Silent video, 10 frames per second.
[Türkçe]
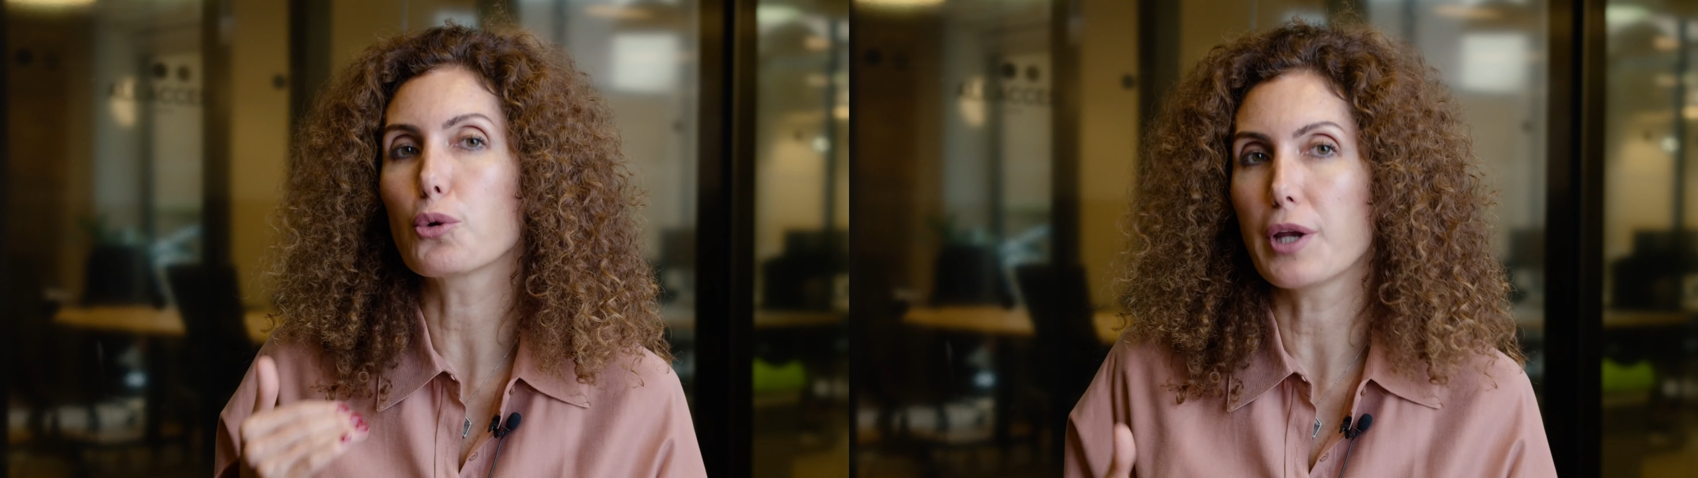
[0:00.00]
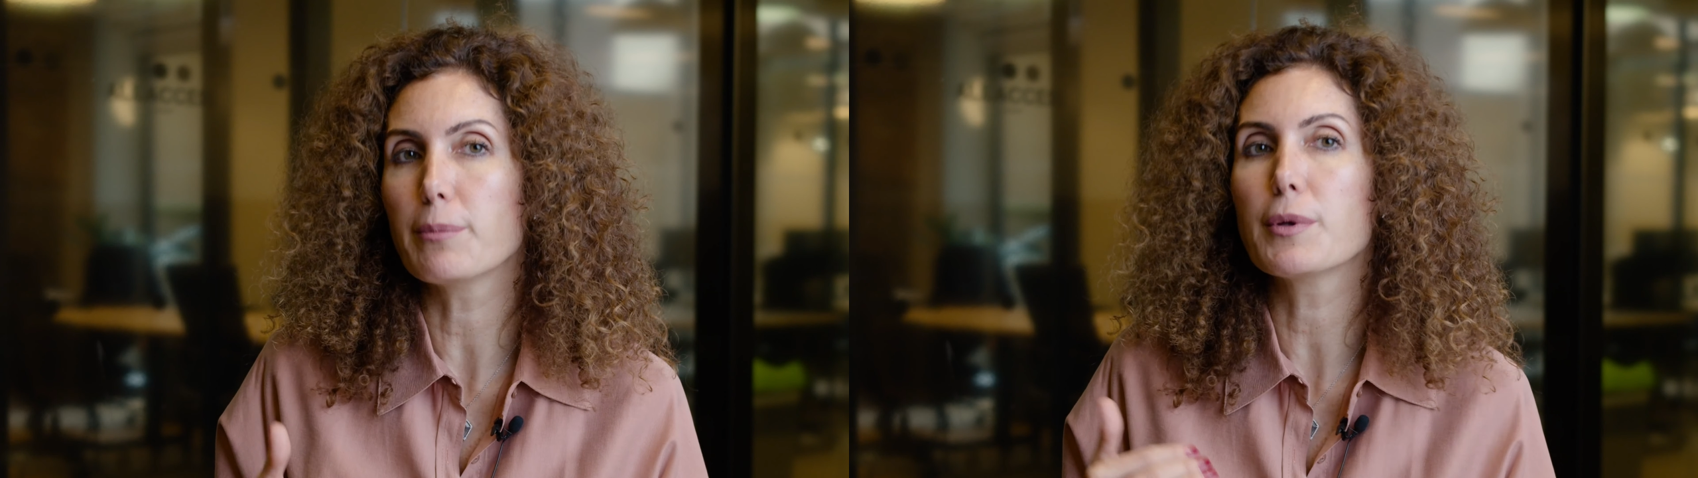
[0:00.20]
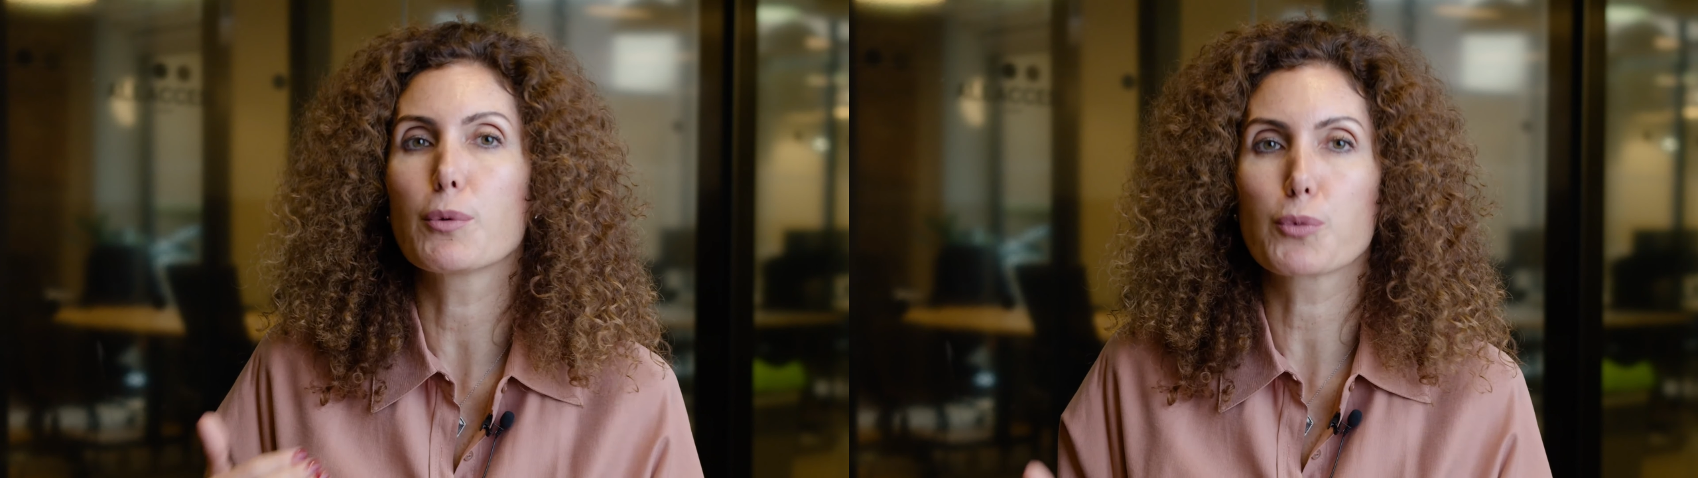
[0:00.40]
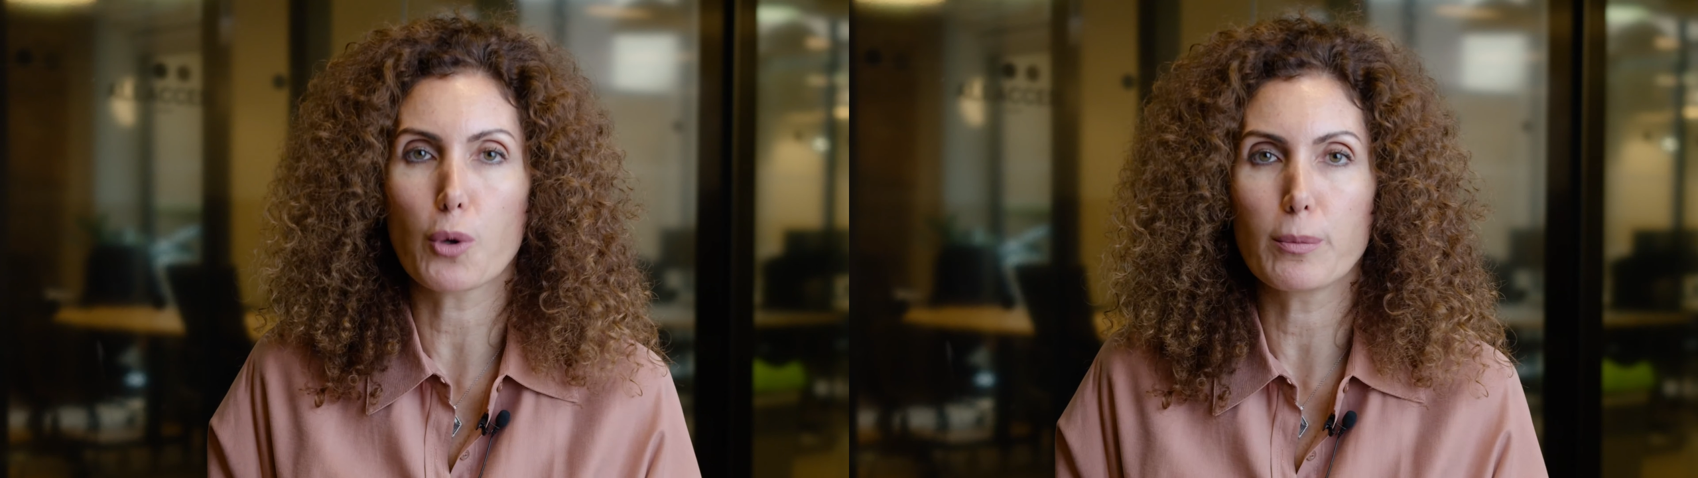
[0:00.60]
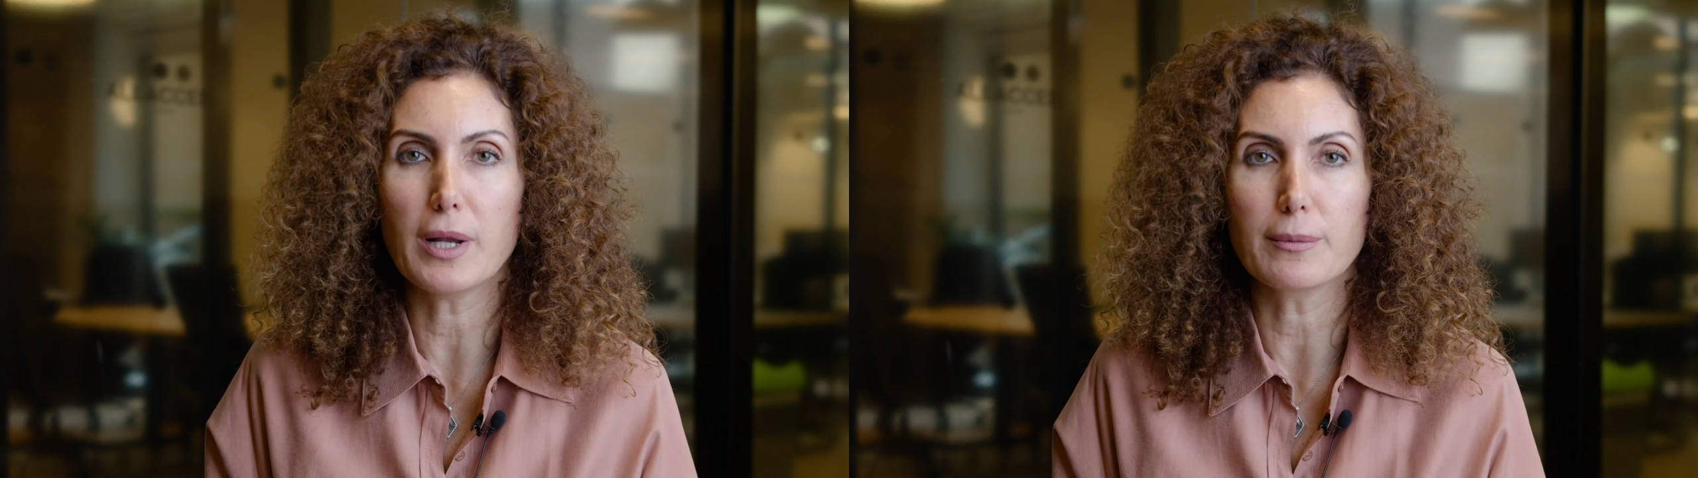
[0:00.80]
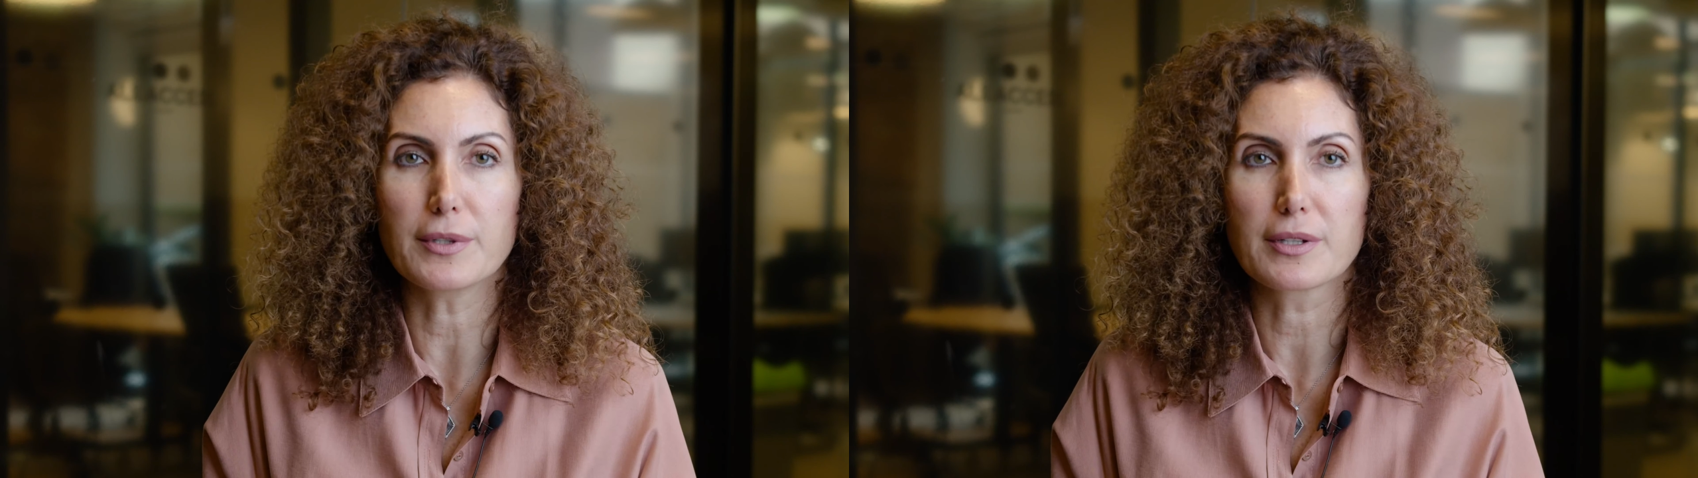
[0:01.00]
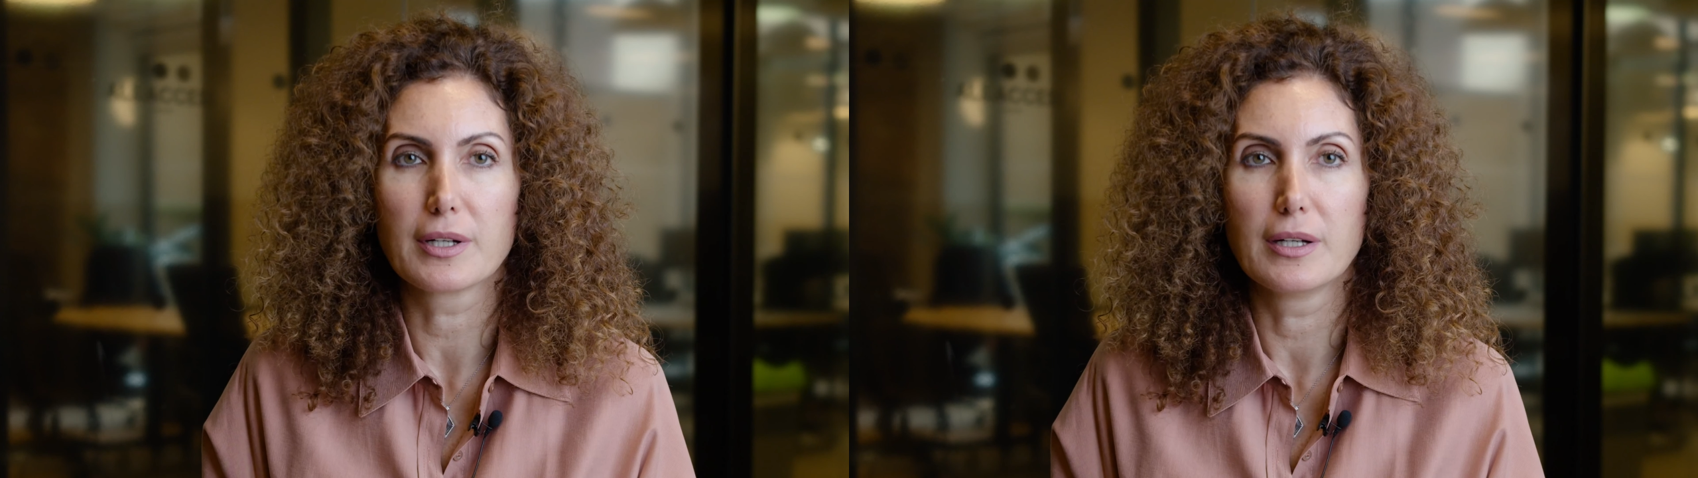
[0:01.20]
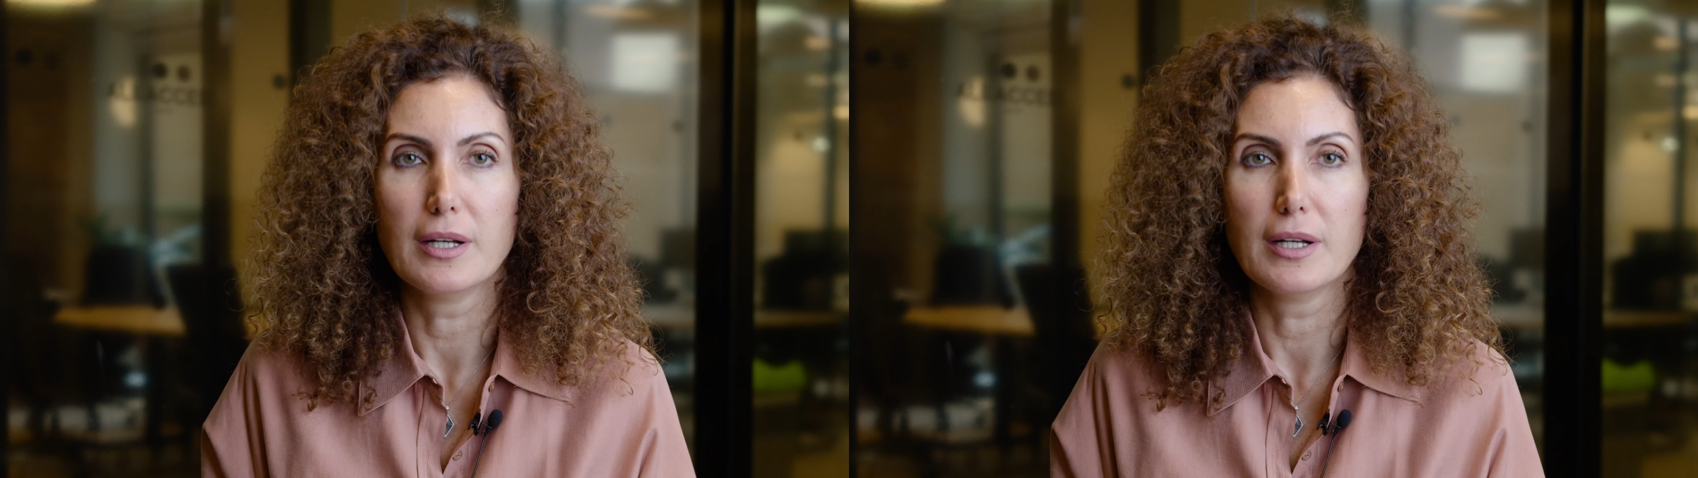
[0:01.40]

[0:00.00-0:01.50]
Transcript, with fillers: önemli bir problemdir.